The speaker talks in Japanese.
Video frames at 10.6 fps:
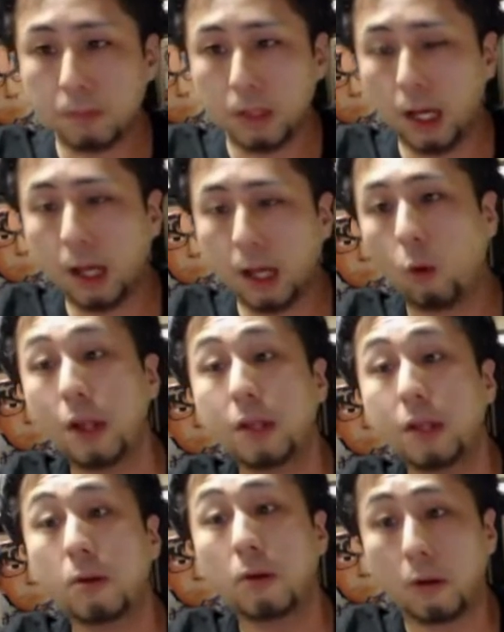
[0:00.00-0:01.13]
だから俺
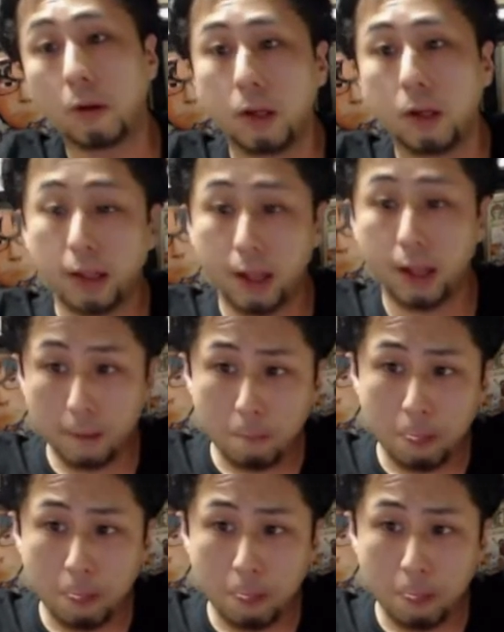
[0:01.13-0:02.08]
と、ね、